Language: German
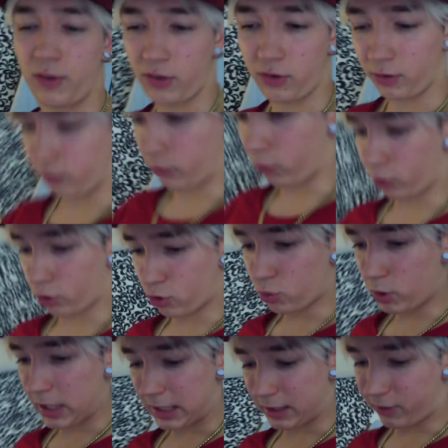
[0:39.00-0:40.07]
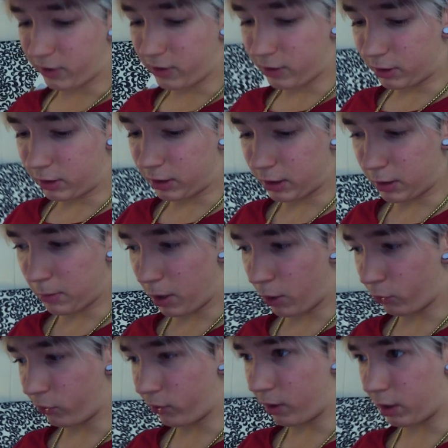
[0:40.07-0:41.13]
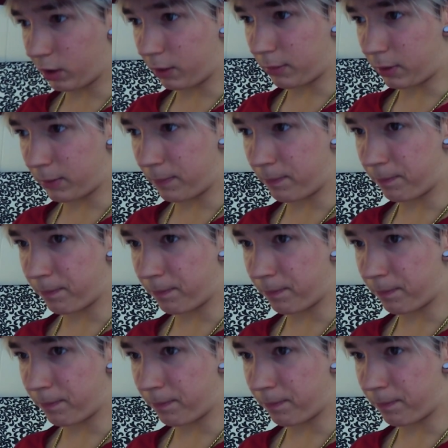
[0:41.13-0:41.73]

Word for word: weiß nicht, wieso ich Schuhe jetzt hier im Haus trage, aber